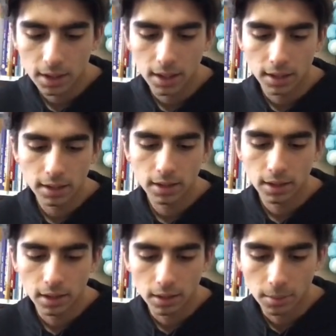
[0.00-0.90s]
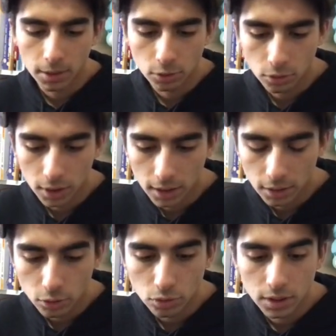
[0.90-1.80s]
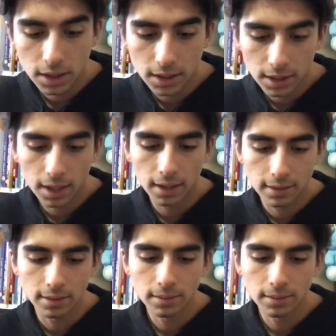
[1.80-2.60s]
kaldık galiba. Şunu alın %46.